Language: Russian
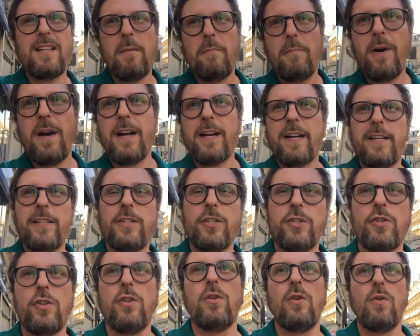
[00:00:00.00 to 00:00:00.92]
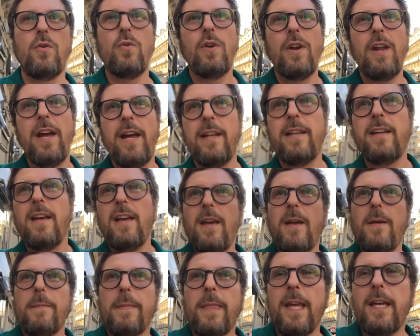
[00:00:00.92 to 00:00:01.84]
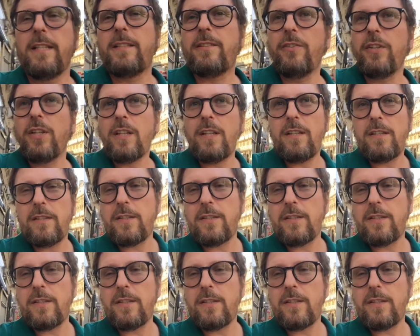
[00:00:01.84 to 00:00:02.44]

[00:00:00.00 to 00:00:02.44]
собакой тяжело гулять. Э, Свет... тяжело.